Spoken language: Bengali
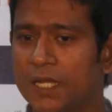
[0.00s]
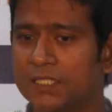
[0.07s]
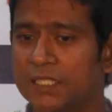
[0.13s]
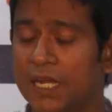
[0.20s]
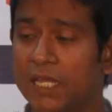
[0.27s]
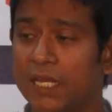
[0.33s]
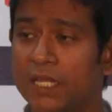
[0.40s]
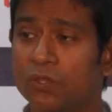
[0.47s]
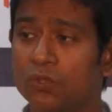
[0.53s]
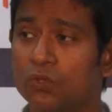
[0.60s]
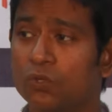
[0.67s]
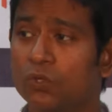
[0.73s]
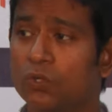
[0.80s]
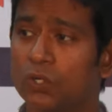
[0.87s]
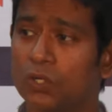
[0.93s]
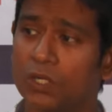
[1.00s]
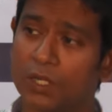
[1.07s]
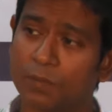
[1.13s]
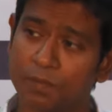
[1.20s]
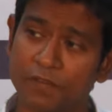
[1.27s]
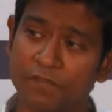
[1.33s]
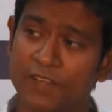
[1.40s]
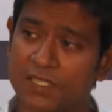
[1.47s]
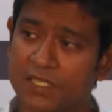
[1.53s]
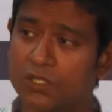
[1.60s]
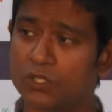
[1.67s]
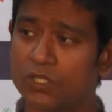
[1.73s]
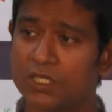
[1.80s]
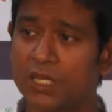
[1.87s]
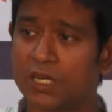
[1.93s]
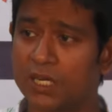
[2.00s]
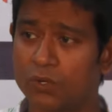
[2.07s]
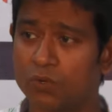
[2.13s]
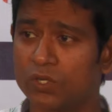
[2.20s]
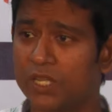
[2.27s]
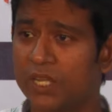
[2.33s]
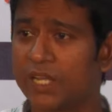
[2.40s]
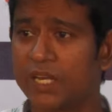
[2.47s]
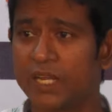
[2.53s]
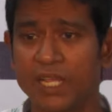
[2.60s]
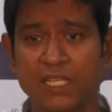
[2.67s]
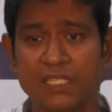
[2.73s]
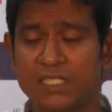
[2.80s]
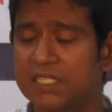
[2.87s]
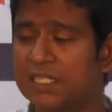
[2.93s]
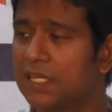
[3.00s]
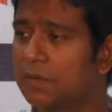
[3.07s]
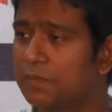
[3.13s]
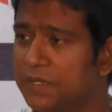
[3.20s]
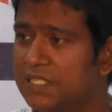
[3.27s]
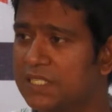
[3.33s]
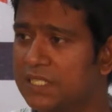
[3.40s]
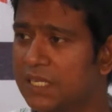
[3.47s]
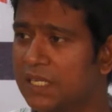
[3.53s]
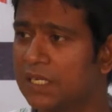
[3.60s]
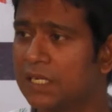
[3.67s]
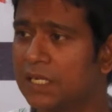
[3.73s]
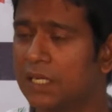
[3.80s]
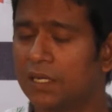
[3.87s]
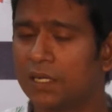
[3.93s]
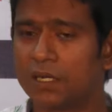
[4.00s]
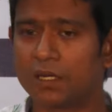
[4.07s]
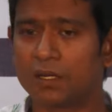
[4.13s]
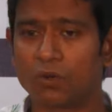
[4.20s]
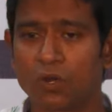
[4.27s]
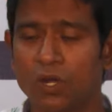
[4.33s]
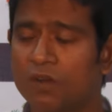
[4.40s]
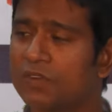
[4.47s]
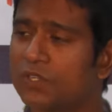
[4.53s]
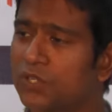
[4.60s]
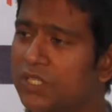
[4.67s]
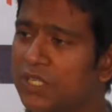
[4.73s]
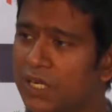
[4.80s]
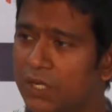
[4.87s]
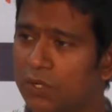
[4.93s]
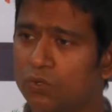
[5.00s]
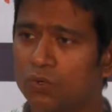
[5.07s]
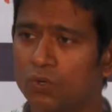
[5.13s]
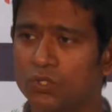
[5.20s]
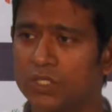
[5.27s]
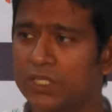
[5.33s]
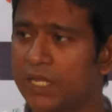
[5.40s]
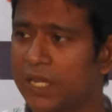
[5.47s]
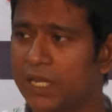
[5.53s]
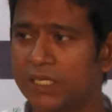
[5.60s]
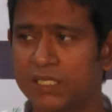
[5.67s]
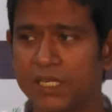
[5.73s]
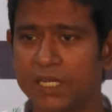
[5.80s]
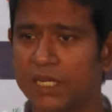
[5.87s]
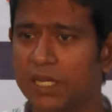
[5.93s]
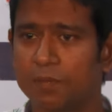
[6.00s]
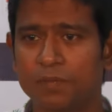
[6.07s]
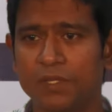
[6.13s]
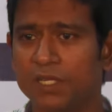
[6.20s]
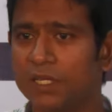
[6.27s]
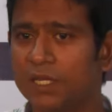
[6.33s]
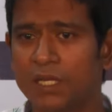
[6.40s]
জাকির কিন্তু প্রিভিয়াসলি যদি তার রেকর্ড দেখেন এনসিএল বিসিএল লঙ্গার ভার্সনে তার রেকর্ডগুলো যদি দেখেন সেখানে আপনি